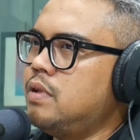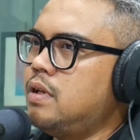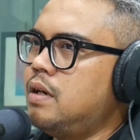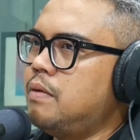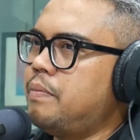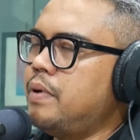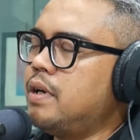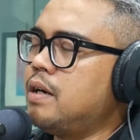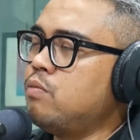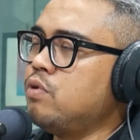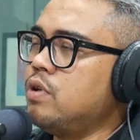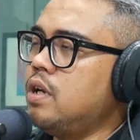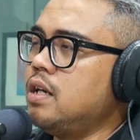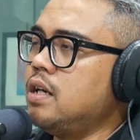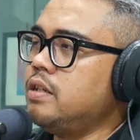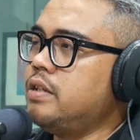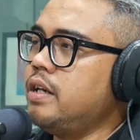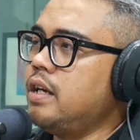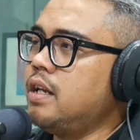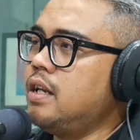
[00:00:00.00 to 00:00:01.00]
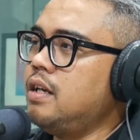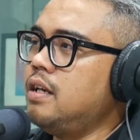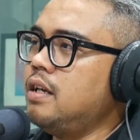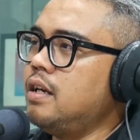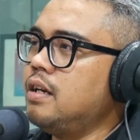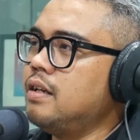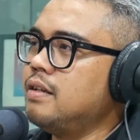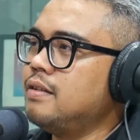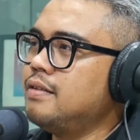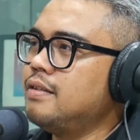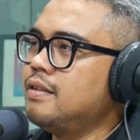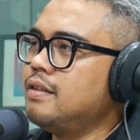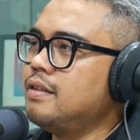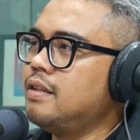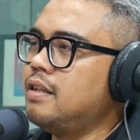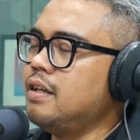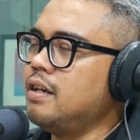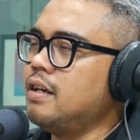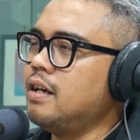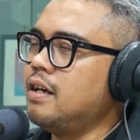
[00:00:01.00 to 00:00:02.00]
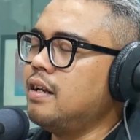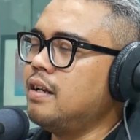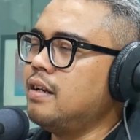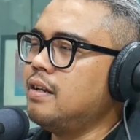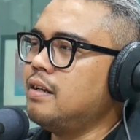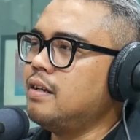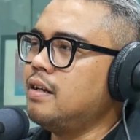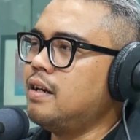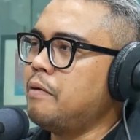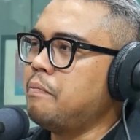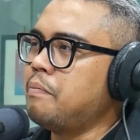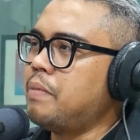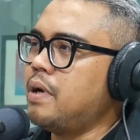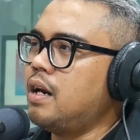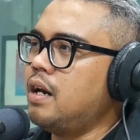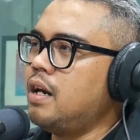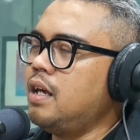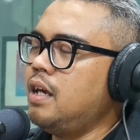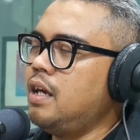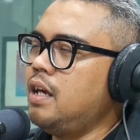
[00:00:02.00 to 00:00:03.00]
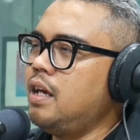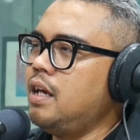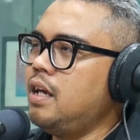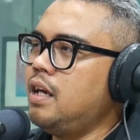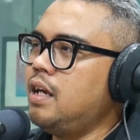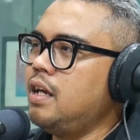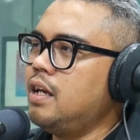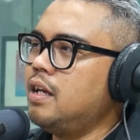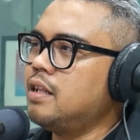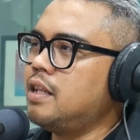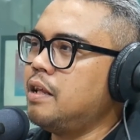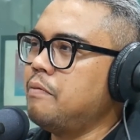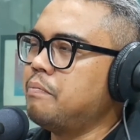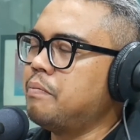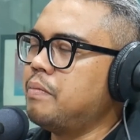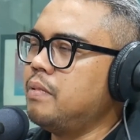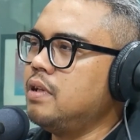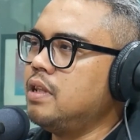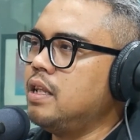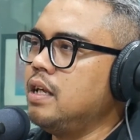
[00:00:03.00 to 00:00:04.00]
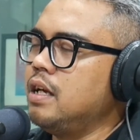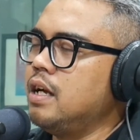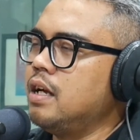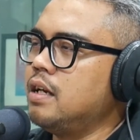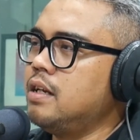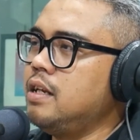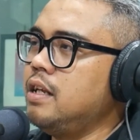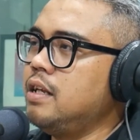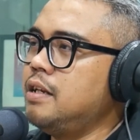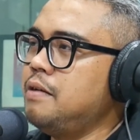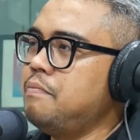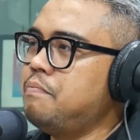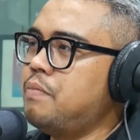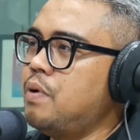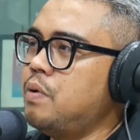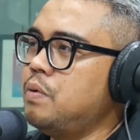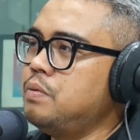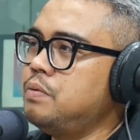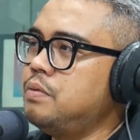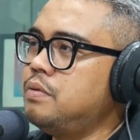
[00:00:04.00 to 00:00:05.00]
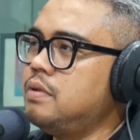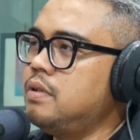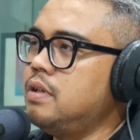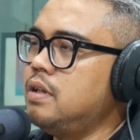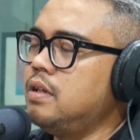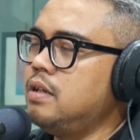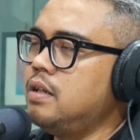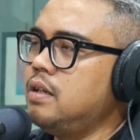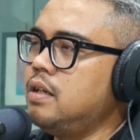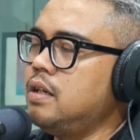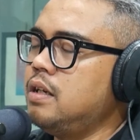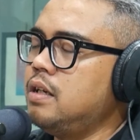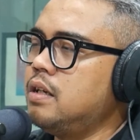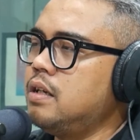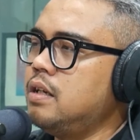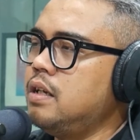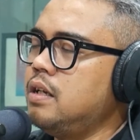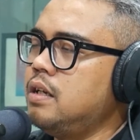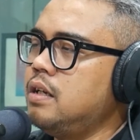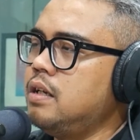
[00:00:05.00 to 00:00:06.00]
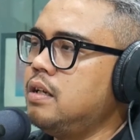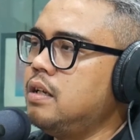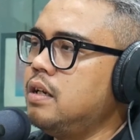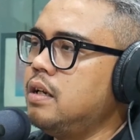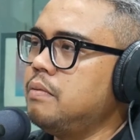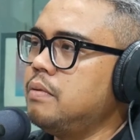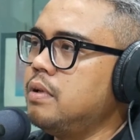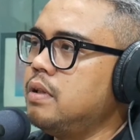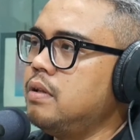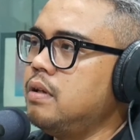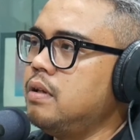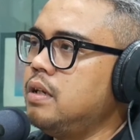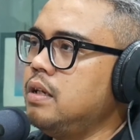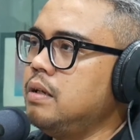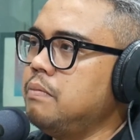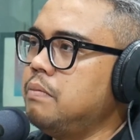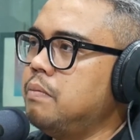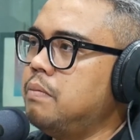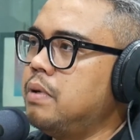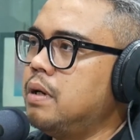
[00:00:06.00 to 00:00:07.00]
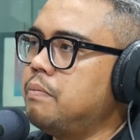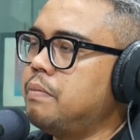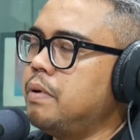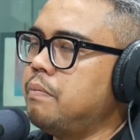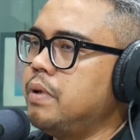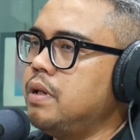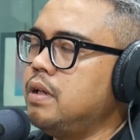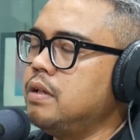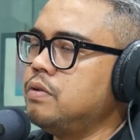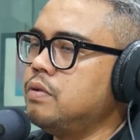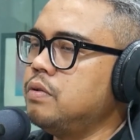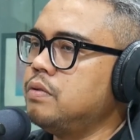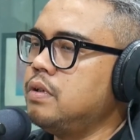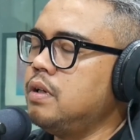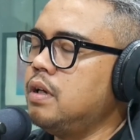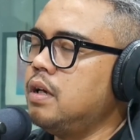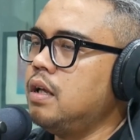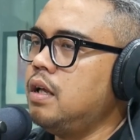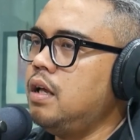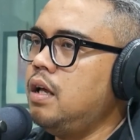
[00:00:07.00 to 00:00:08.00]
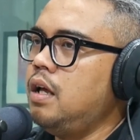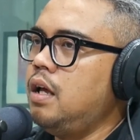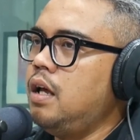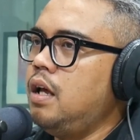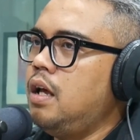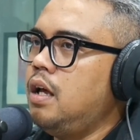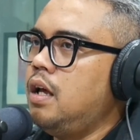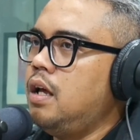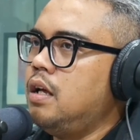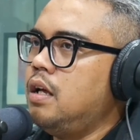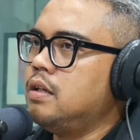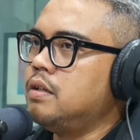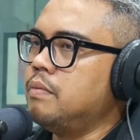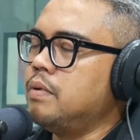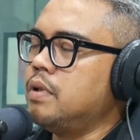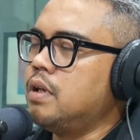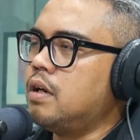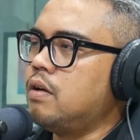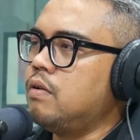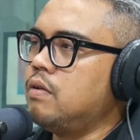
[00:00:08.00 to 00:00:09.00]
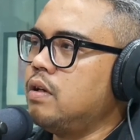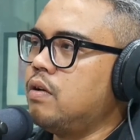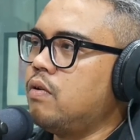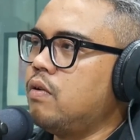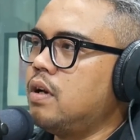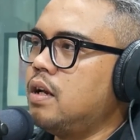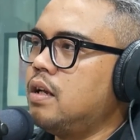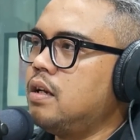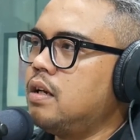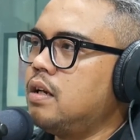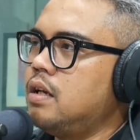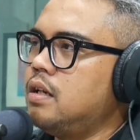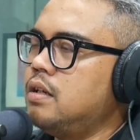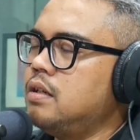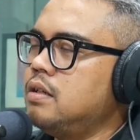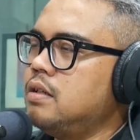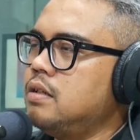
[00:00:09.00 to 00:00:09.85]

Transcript: apa kemudahan sharing ya, hmm. tinggal lempar link, tem- tinggal di repost, mm-hmm. di, di gitu ya di beberapa media sosial. Sementara kalau di koran kan